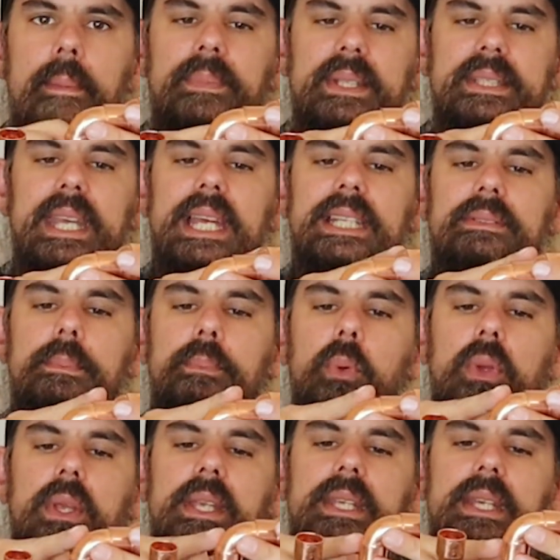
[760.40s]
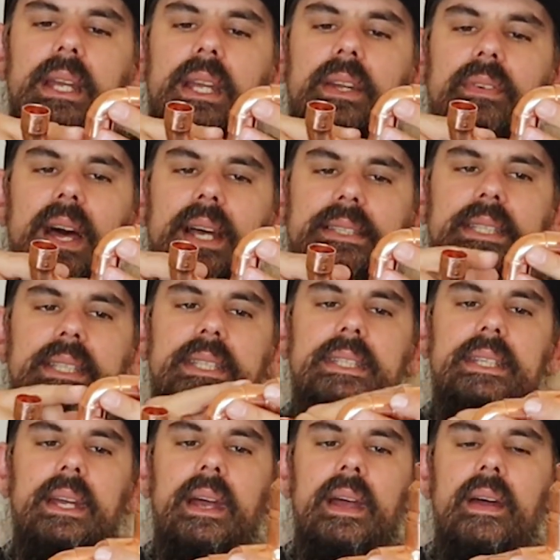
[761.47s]
Das heißt, wir blockieren quasi
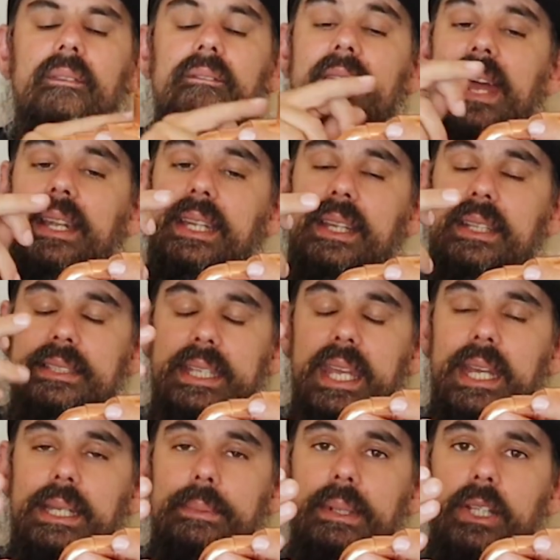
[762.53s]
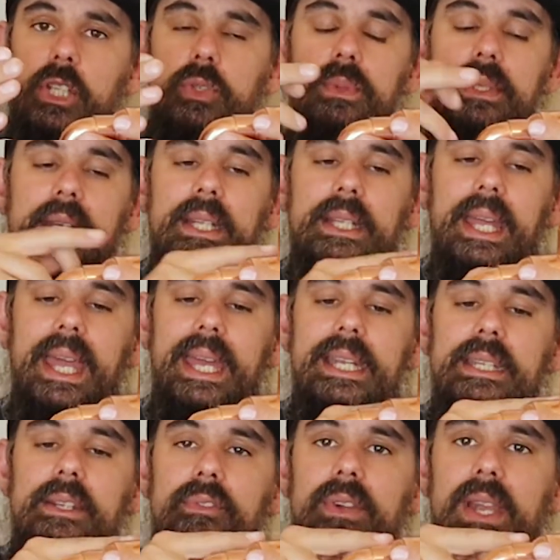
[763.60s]
hier, weil die Skatemittelgeschwindigkeit
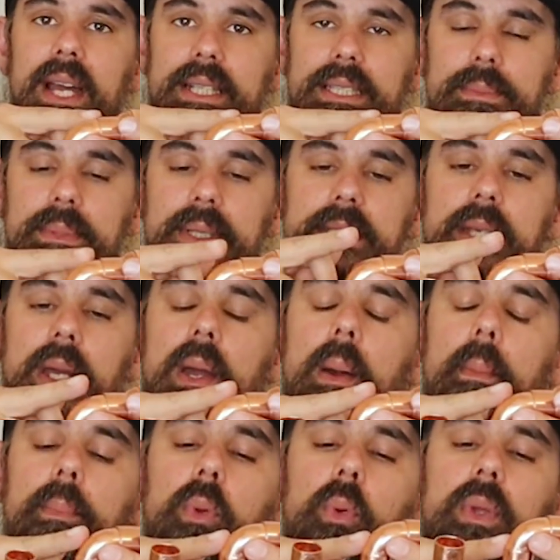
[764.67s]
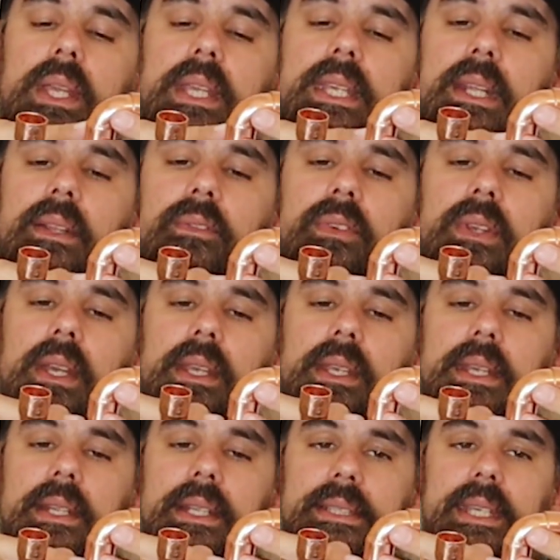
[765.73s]
relativ langsam ist, blockieren wir
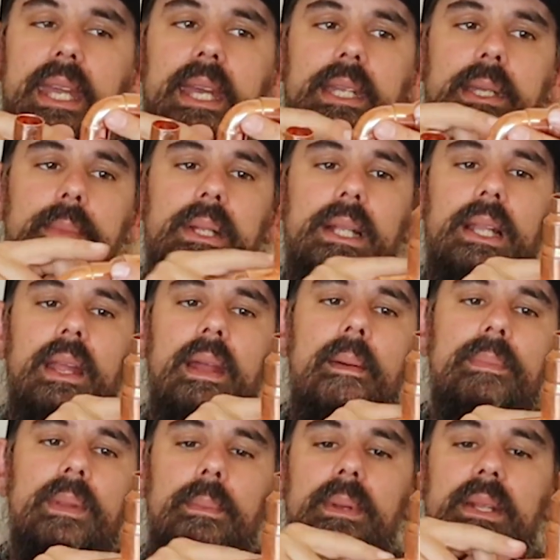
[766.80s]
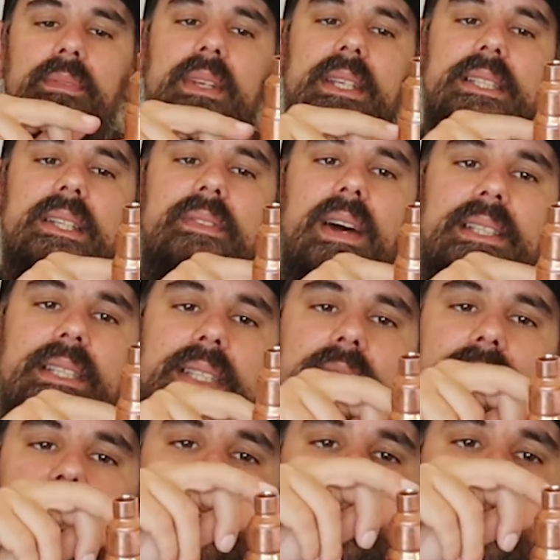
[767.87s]
hier das Skatemittel, damit wir es quasi
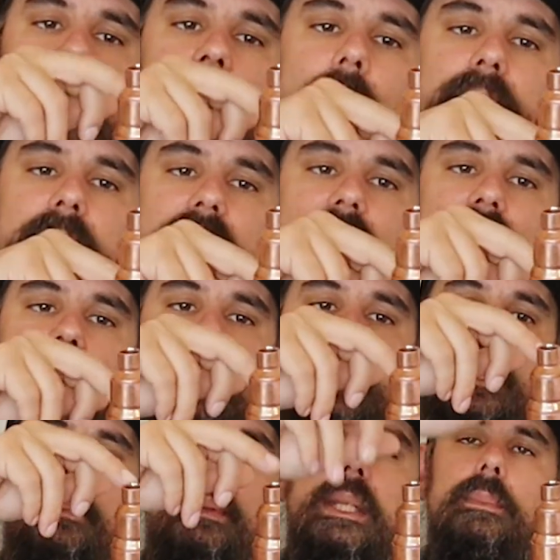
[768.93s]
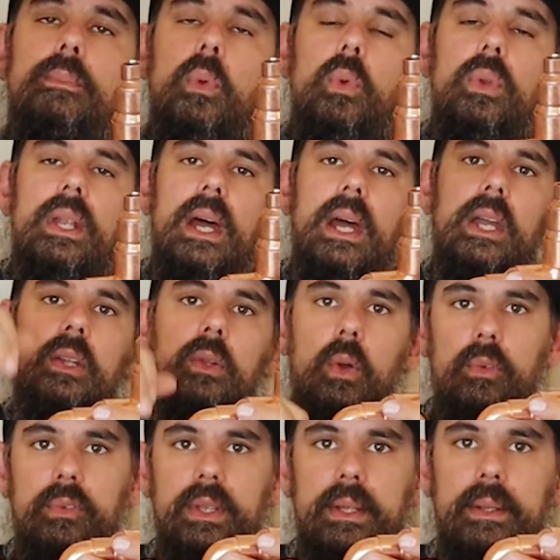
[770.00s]
zwingen, dass es hier mit dem Öl nachher
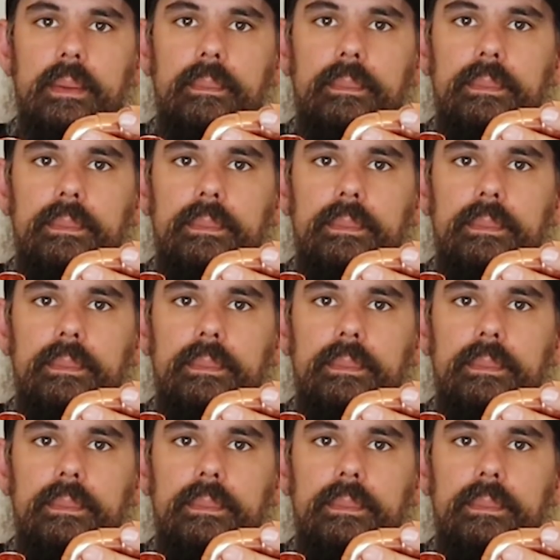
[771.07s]
hinaufgeht.